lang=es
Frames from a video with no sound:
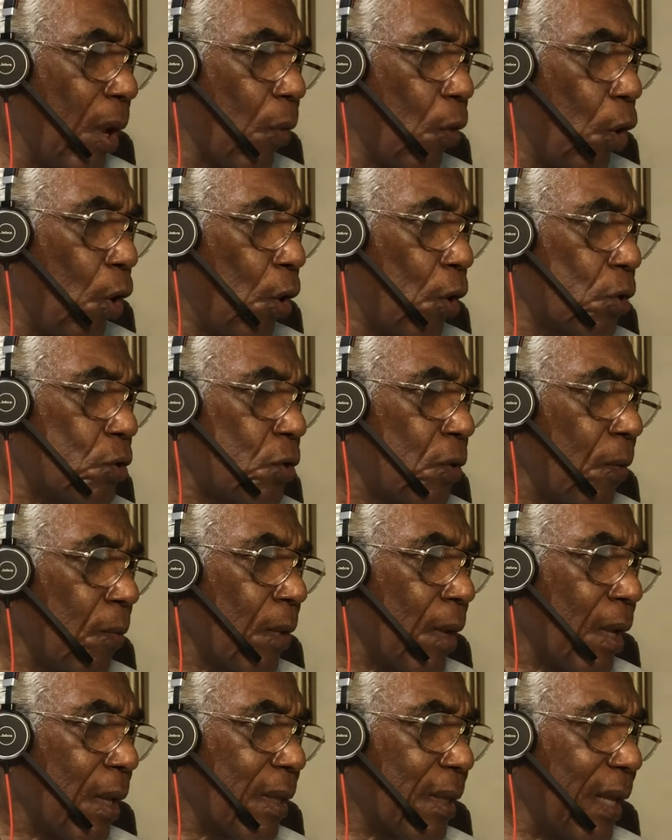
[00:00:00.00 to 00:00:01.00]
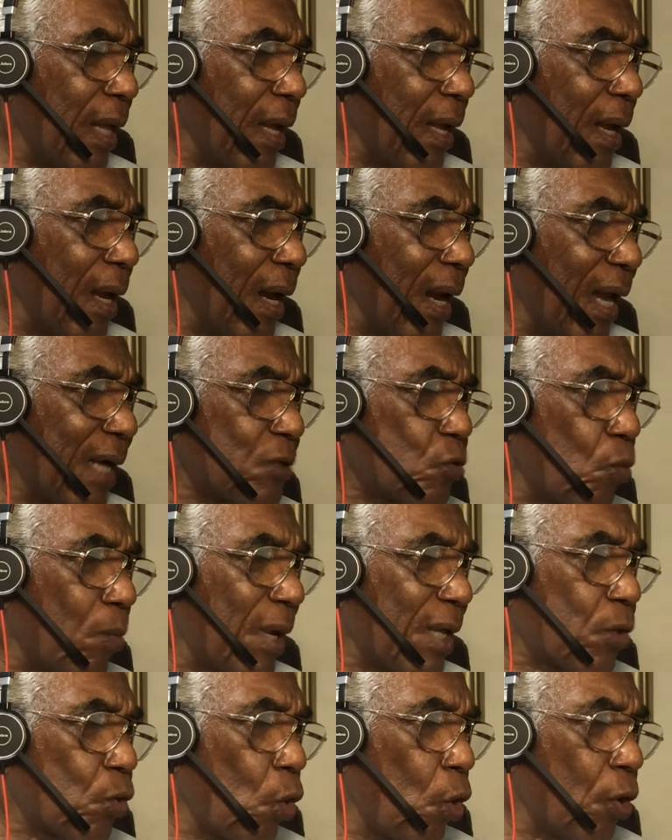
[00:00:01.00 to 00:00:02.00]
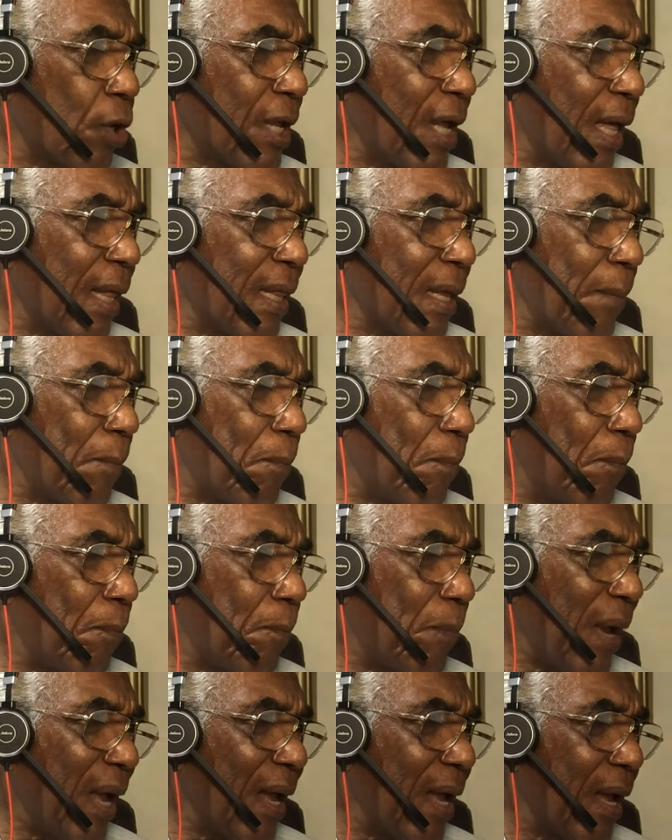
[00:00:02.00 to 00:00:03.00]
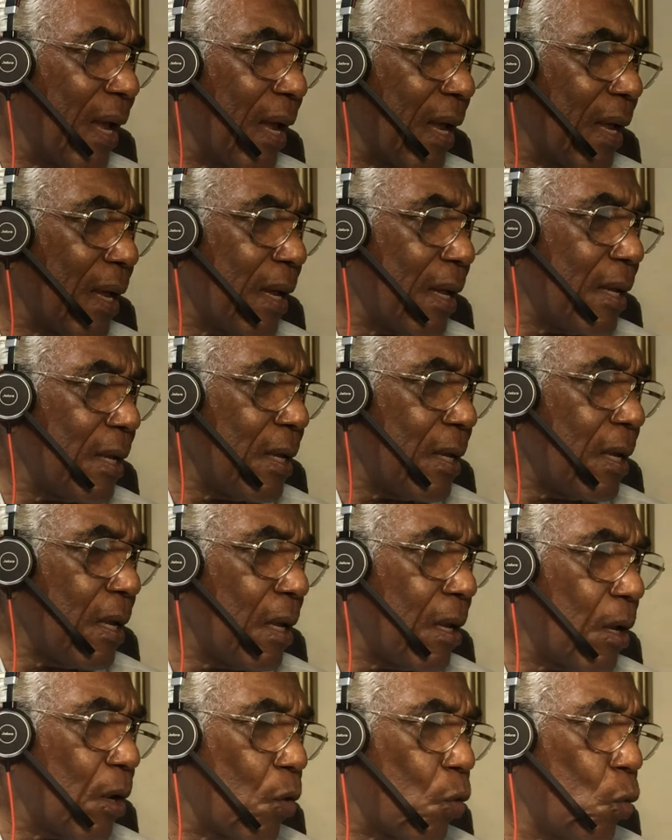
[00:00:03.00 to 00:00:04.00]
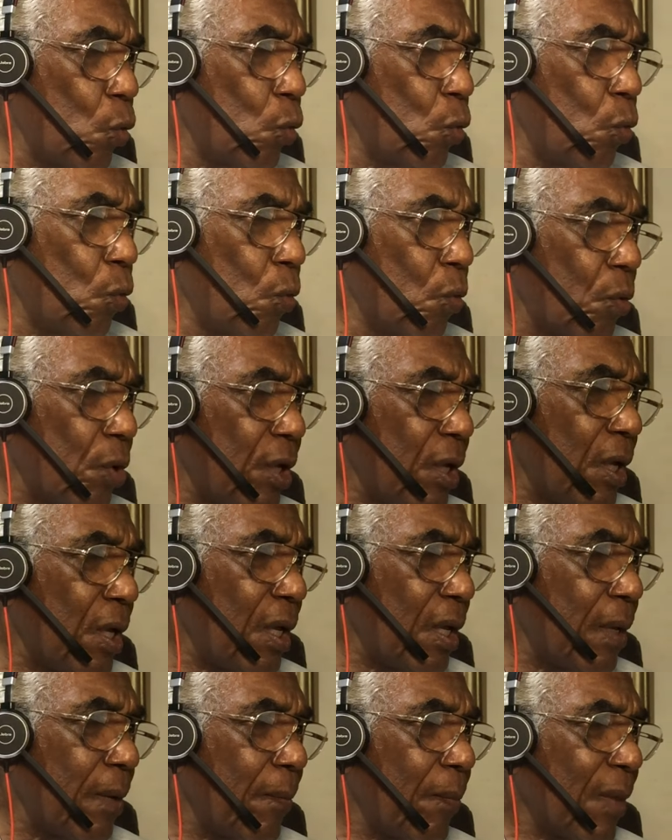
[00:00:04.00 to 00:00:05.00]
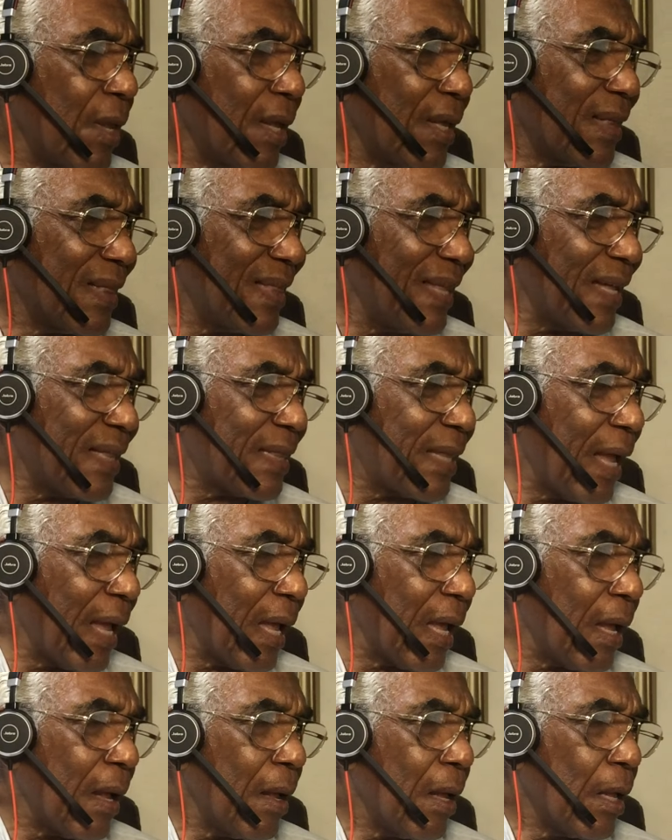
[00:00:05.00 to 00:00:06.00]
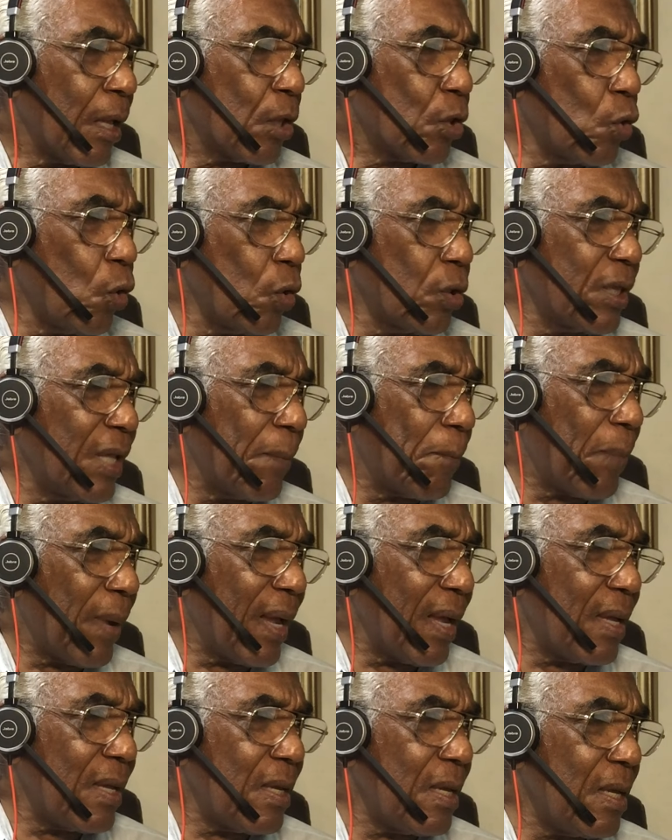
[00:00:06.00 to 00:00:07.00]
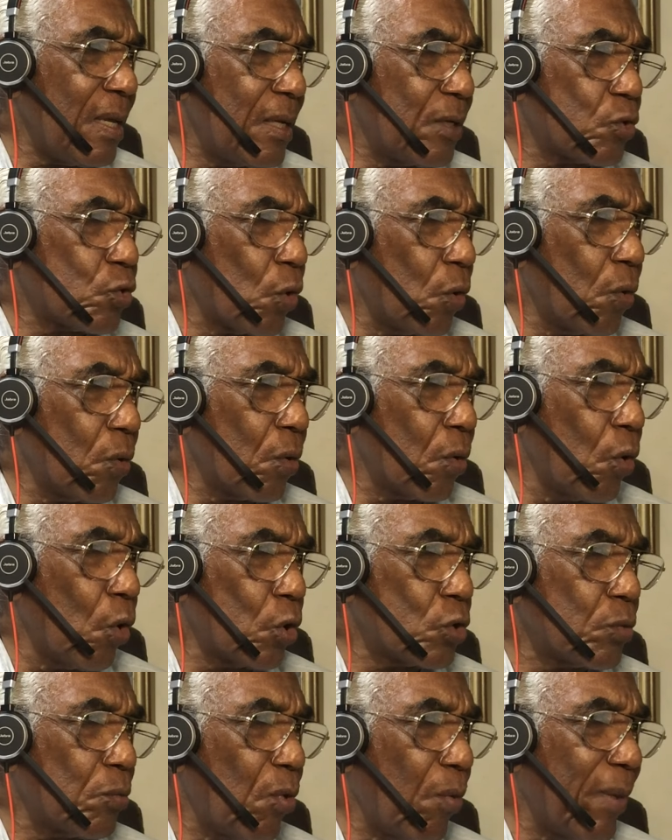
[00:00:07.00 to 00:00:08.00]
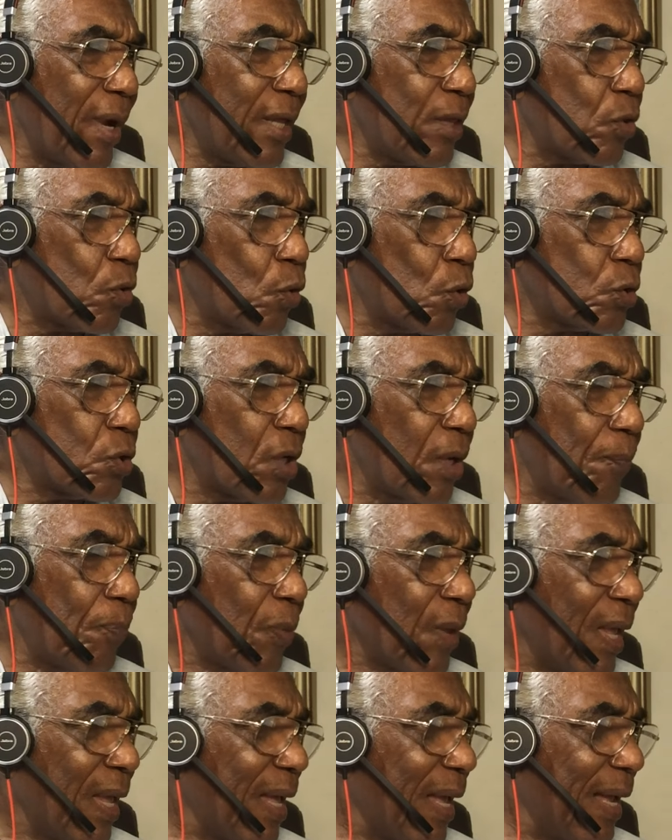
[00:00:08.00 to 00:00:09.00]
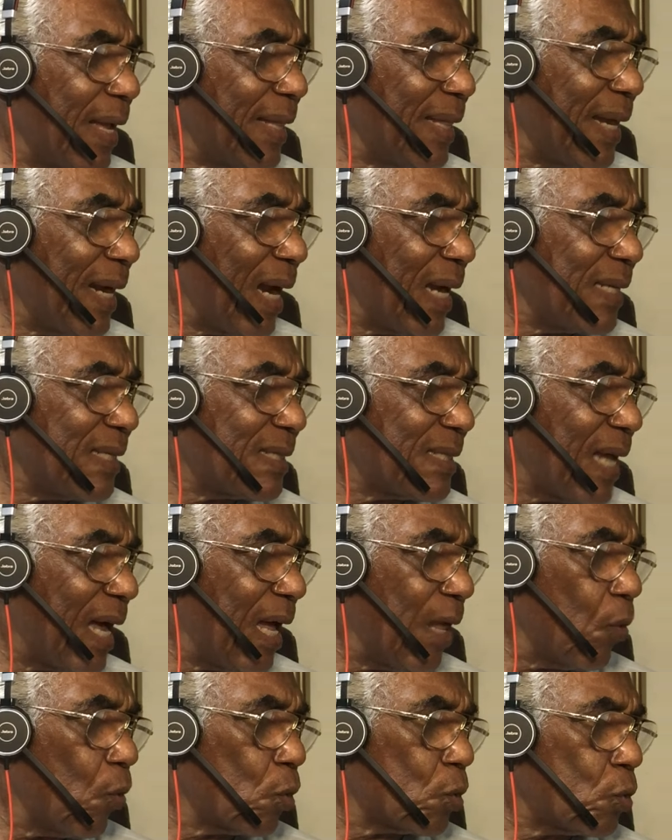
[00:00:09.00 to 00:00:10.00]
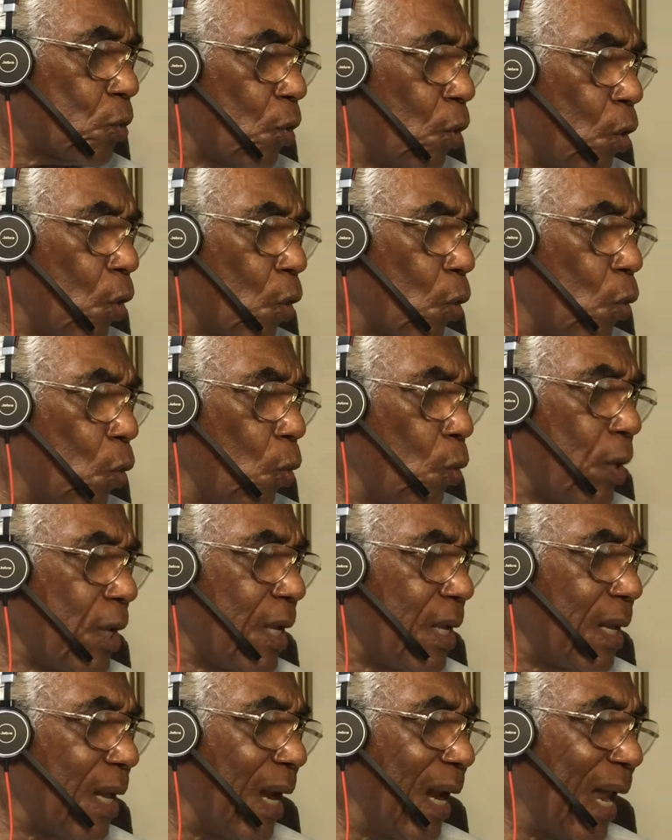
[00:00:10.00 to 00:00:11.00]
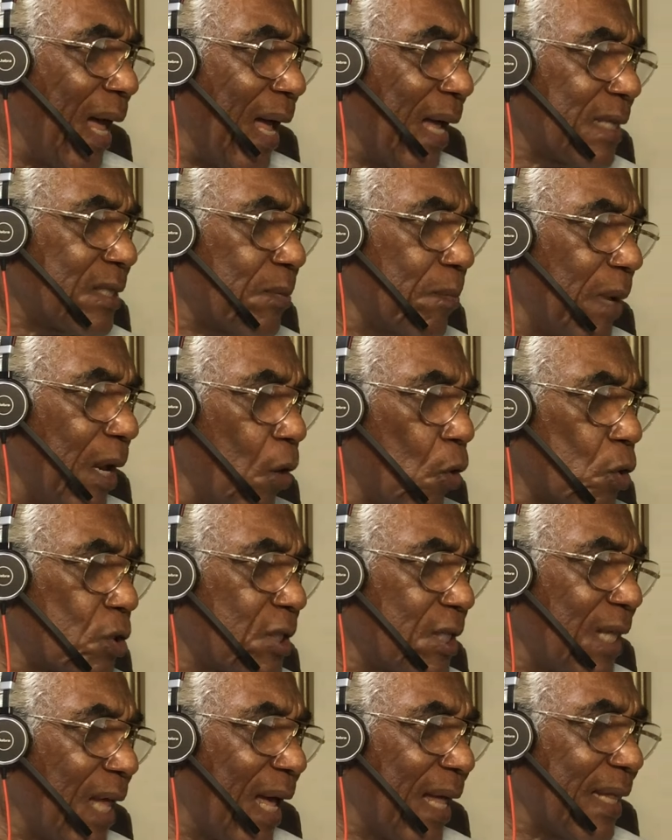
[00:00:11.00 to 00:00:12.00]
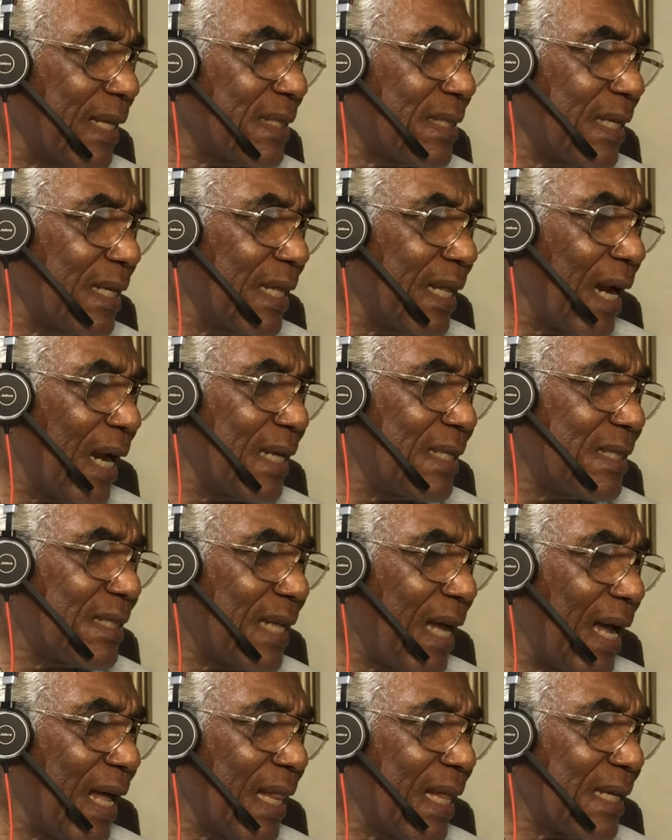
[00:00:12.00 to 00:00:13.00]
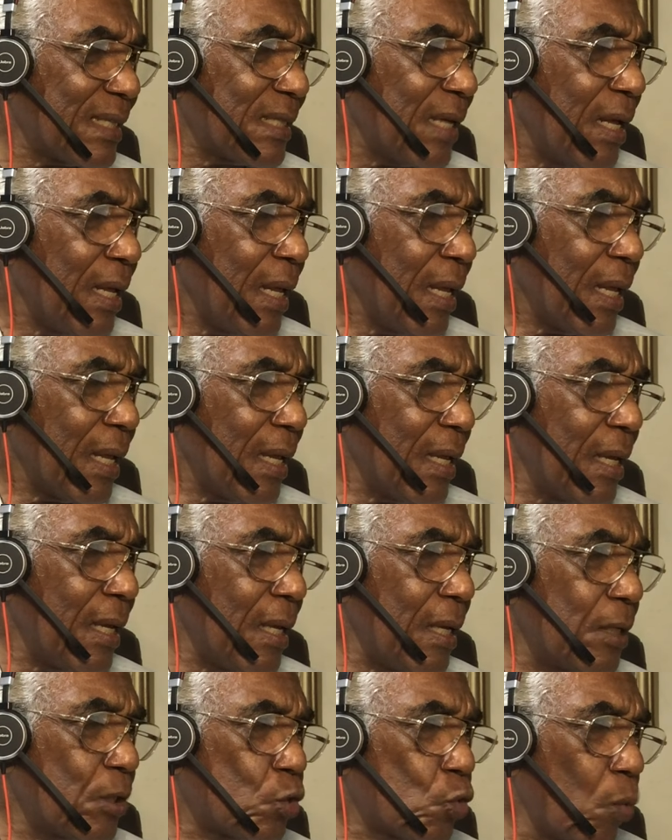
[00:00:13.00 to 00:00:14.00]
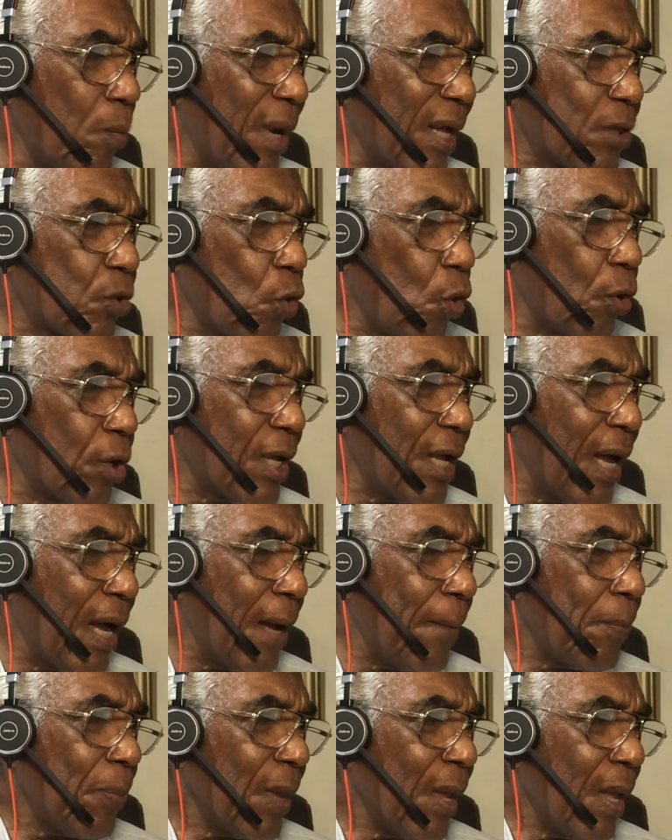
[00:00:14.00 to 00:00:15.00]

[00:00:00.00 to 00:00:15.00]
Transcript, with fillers: a 2 de la sumatoria de P, I, Q, I de T, donde PI son los momentos generalizados, QI las velocidades generalizadas y sumatoria